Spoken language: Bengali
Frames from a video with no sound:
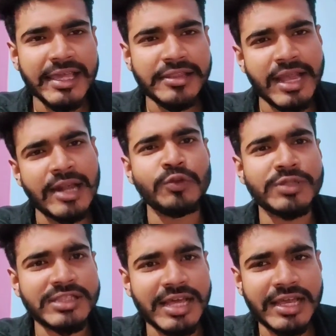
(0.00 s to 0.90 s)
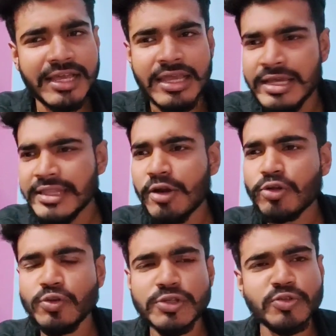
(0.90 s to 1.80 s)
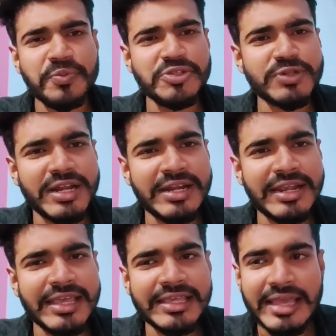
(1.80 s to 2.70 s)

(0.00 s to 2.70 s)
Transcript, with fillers: সে আনন্দে থাকে তার অত কিছু পিছুটান নেই